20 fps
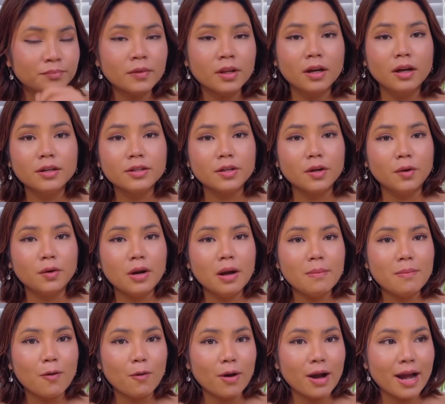ở chỗ
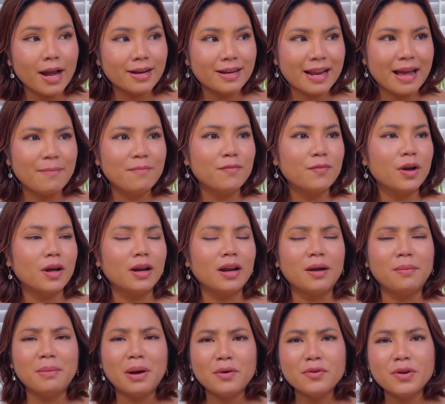đó một hai năm hoặc
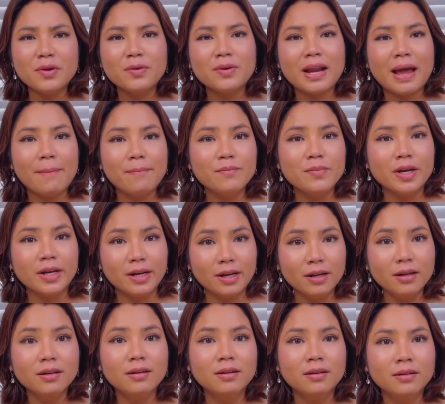là bao nhiêu năm vậy
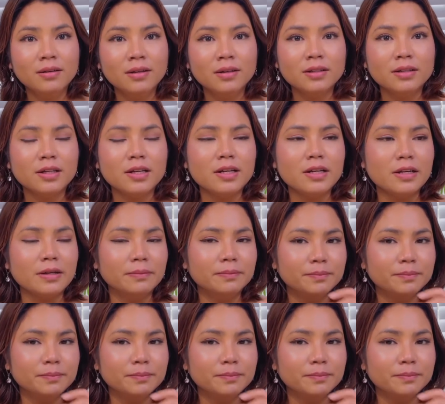đó thì